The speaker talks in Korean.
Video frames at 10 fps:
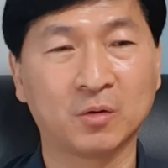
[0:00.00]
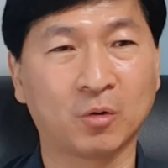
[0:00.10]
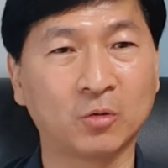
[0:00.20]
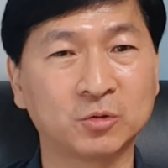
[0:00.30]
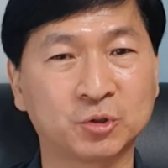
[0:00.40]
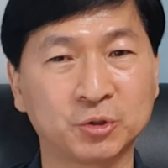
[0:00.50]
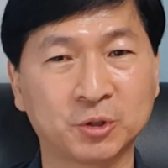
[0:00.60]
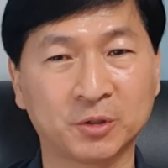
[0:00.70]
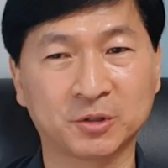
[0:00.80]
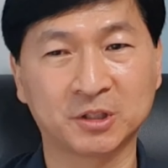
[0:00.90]
어느
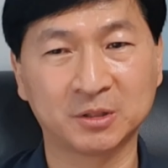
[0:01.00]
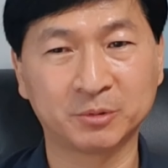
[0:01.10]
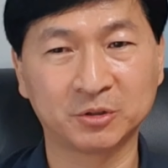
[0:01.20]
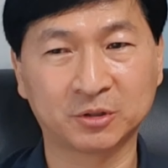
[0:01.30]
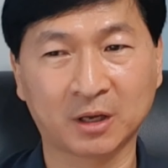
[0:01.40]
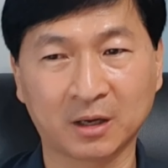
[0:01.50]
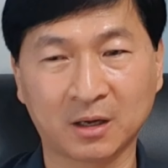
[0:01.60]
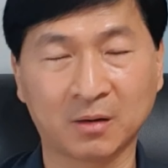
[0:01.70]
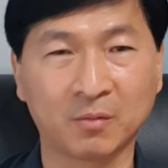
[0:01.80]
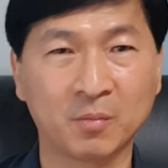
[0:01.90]
주유소에서 기름을
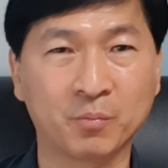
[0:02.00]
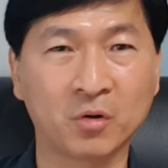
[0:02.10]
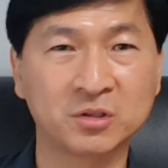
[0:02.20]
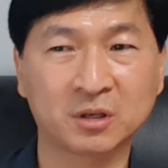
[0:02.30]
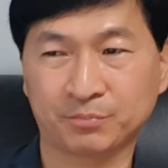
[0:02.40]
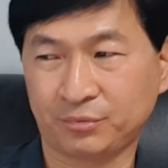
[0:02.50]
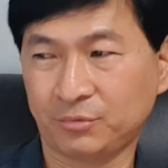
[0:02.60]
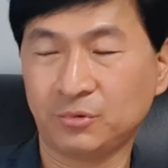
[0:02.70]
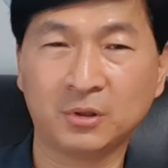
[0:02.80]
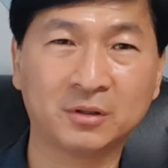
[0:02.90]
넣다가 먼지가
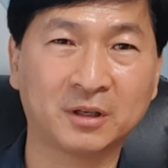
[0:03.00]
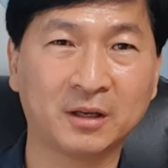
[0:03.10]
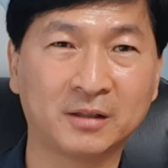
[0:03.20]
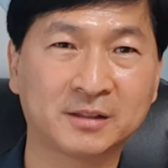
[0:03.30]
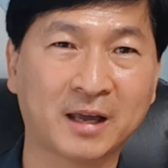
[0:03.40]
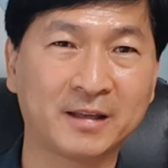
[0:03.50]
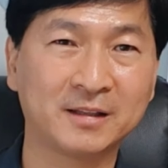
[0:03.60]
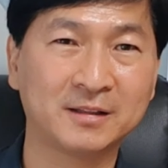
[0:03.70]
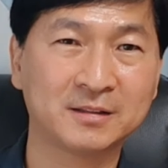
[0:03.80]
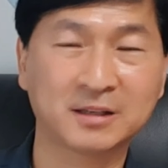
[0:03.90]
뿌옇게
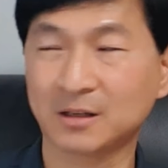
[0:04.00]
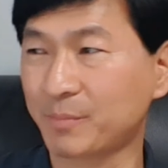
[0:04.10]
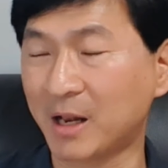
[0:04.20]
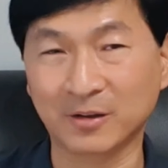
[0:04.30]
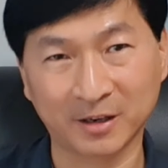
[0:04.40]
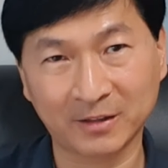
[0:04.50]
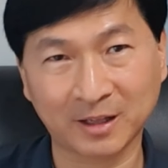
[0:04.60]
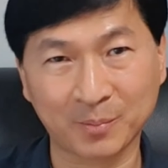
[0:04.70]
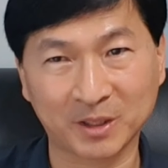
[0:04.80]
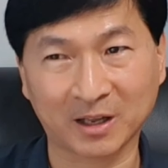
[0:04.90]
쌓인 책을 발견을
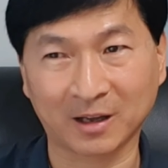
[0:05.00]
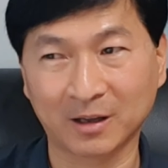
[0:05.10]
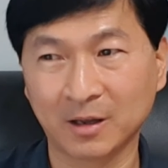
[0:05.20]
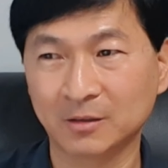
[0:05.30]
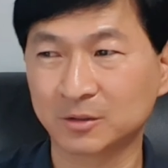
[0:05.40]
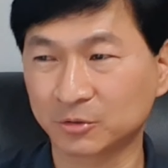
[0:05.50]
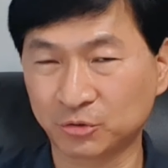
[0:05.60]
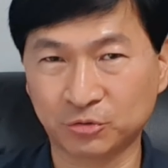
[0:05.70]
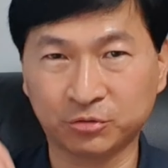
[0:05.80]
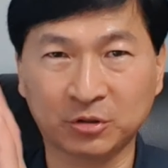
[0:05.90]
했답니다. 그래서
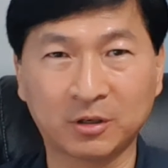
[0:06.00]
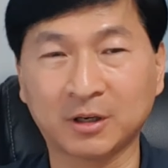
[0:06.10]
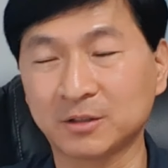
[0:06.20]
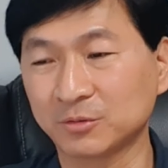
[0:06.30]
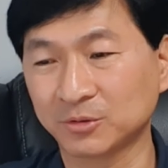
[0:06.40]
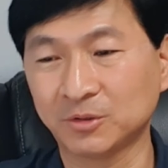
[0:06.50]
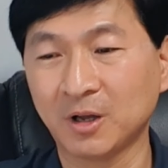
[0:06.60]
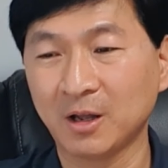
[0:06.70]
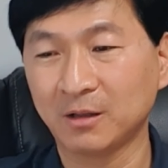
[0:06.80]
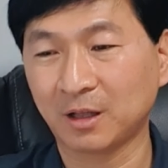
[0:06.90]
툭툭 털어가지고
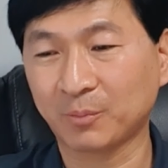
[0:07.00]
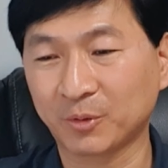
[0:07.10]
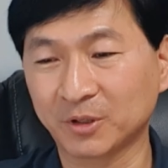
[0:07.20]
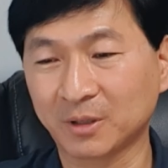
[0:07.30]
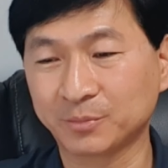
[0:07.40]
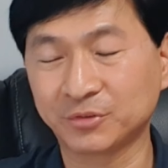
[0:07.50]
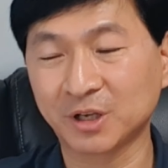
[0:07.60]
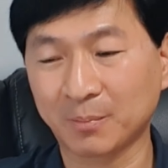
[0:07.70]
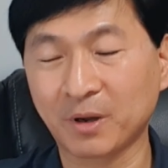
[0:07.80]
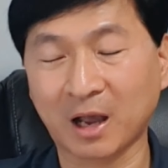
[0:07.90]
딱 보니까
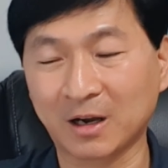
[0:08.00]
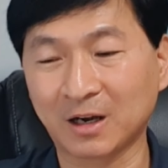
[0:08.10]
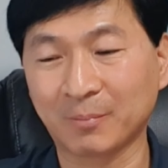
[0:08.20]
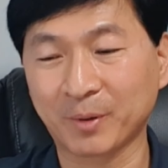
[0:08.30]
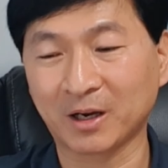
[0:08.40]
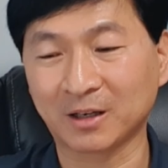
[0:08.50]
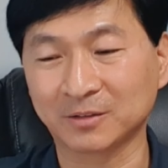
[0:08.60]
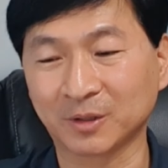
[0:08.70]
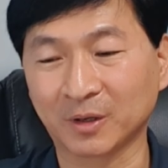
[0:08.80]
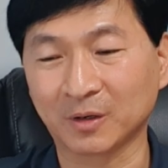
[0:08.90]
부자 아빠 가난한 아빠라는
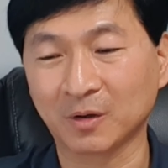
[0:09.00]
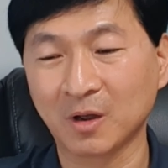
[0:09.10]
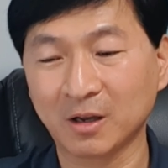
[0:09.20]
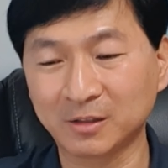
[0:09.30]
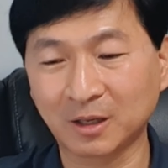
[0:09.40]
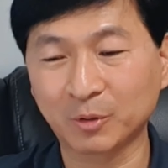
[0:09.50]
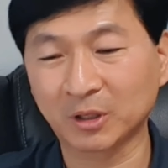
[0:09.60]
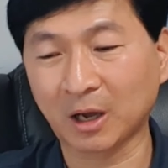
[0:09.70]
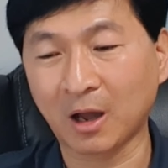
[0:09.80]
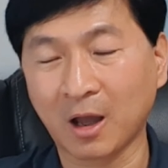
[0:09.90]
거예요. 읽다
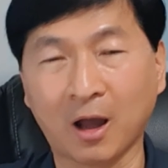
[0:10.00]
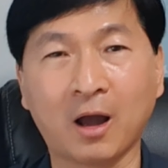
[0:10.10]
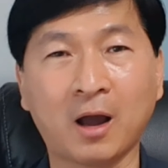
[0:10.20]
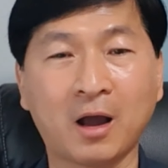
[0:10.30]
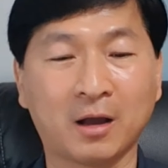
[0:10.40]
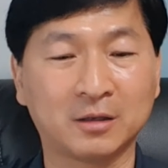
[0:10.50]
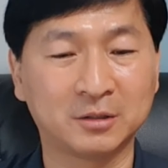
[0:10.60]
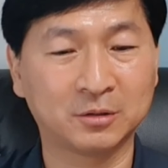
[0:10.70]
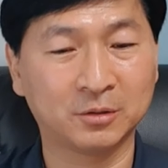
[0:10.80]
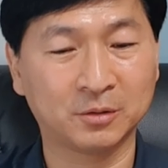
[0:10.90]
보니까 아
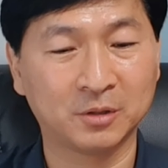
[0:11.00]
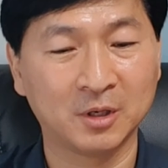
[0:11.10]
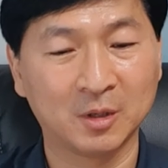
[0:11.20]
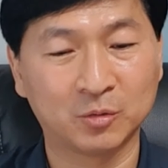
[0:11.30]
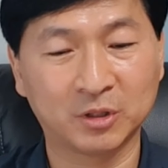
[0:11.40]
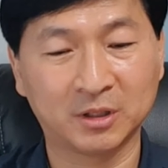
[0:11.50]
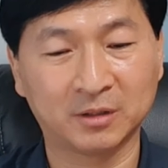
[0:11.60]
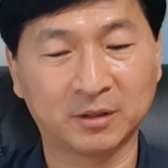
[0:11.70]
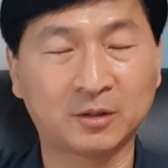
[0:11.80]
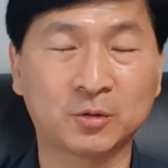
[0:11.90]
이거
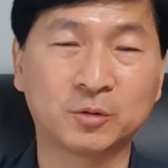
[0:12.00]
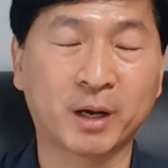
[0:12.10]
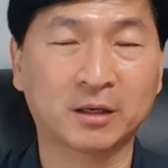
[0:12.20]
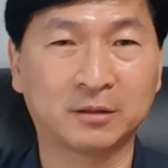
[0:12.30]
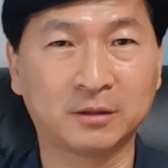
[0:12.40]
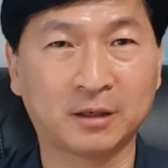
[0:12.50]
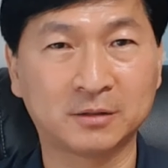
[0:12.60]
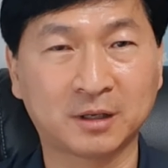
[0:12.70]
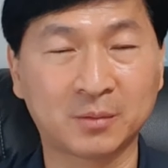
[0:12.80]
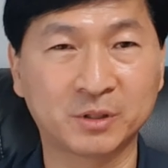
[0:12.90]
우리 네트워크 마케팅 하는
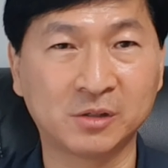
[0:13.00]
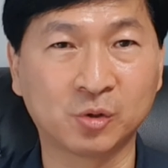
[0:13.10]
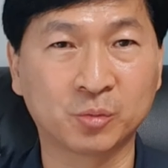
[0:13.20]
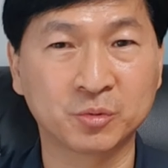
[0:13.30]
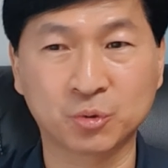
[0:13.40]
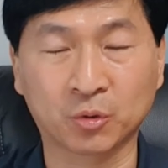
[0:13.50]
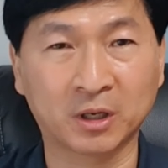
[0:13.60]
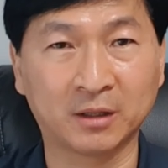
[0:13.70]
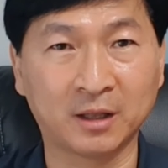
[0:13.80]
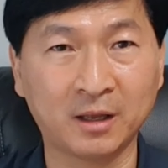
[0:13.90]
사람들이 읽어보면
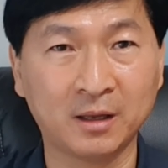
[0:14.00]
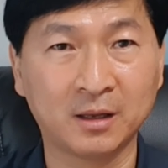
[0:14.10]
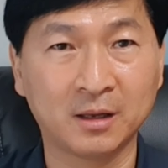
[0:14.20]
좋겠네.